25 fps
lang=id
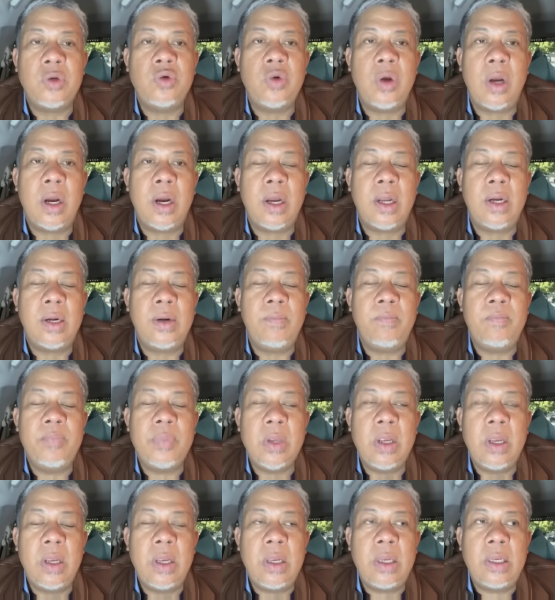perjuangan
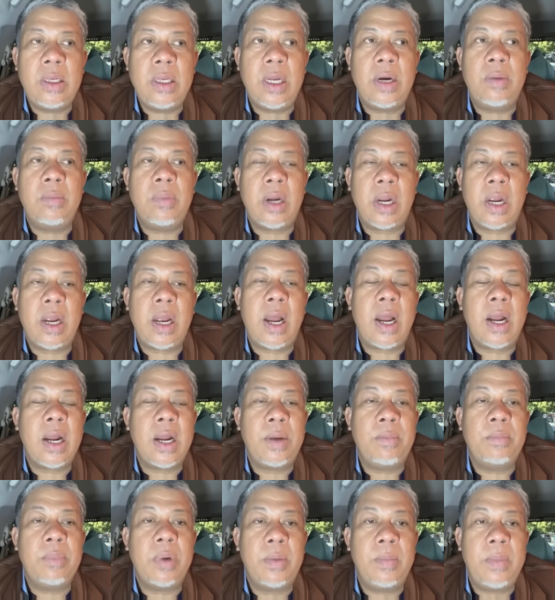yang mereka
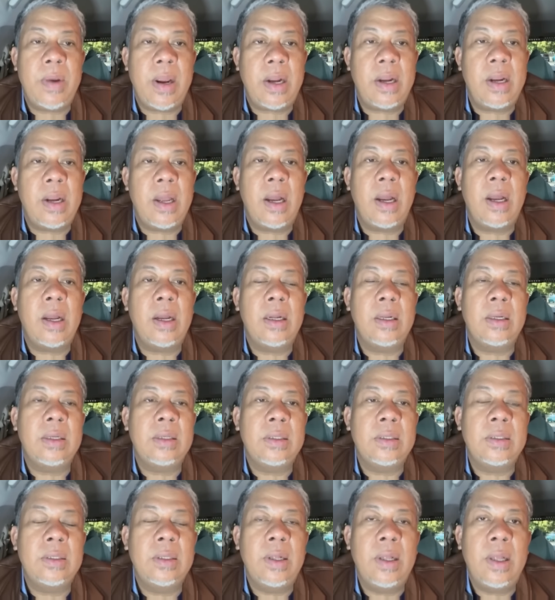anggap berbeda
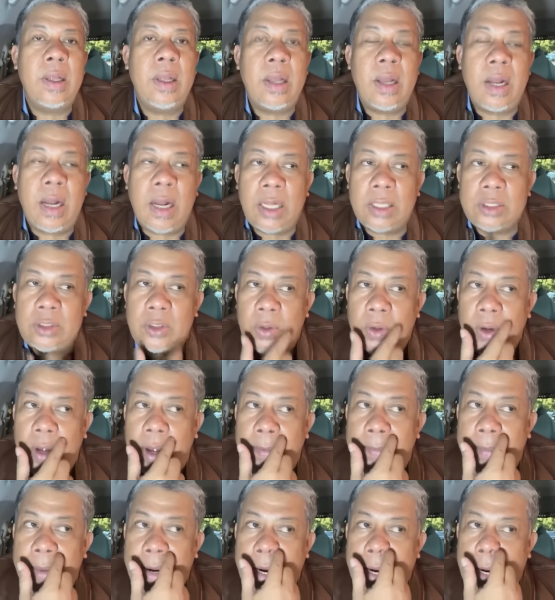atau
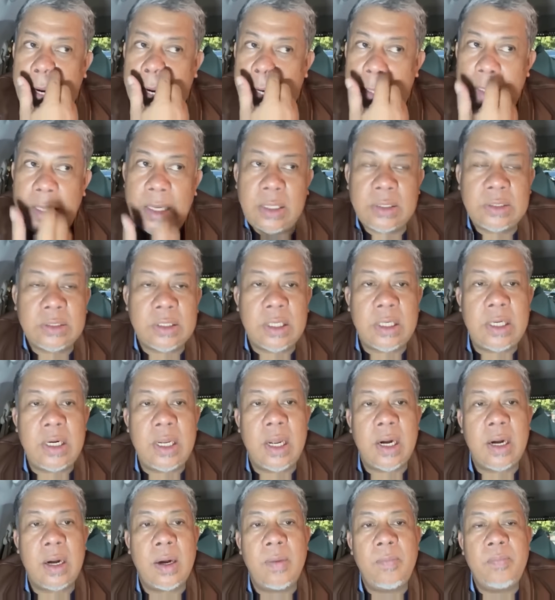apakah hanya
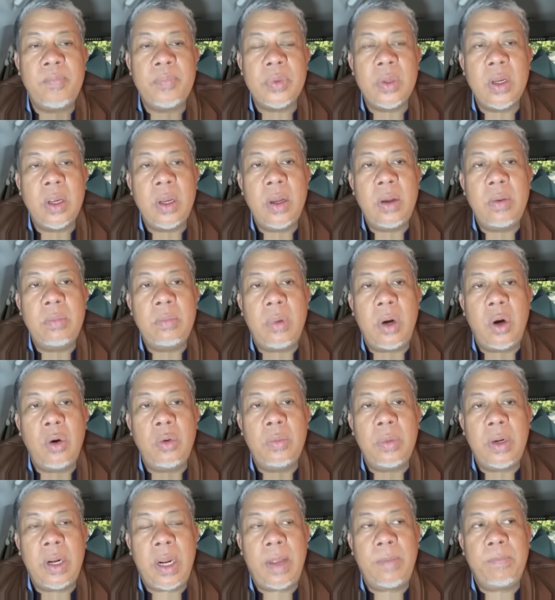sekedar mau
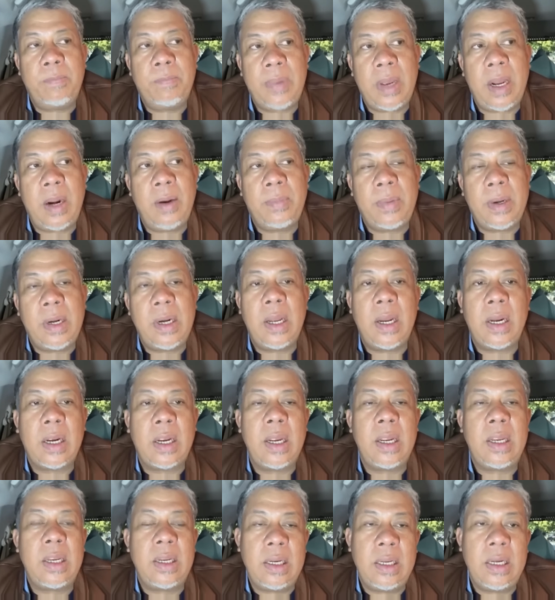menempel pada
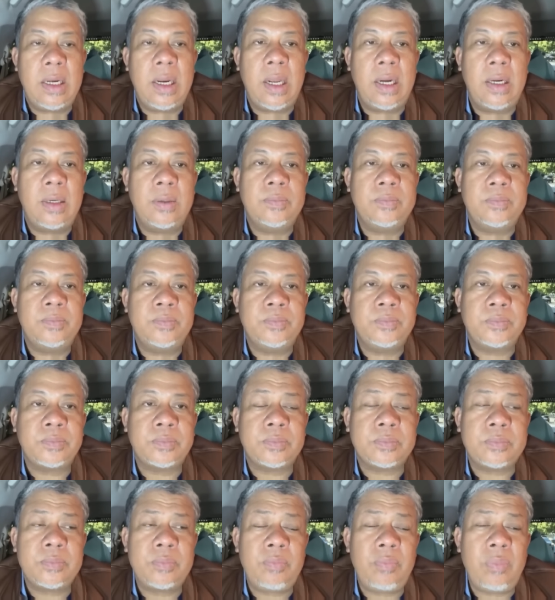keinginan
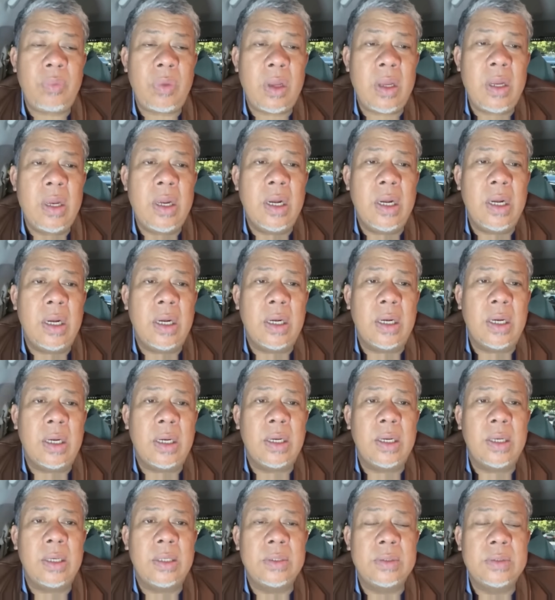figur
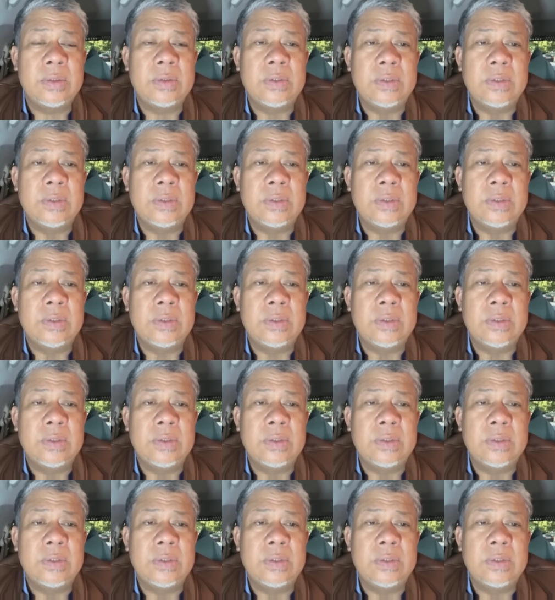eh,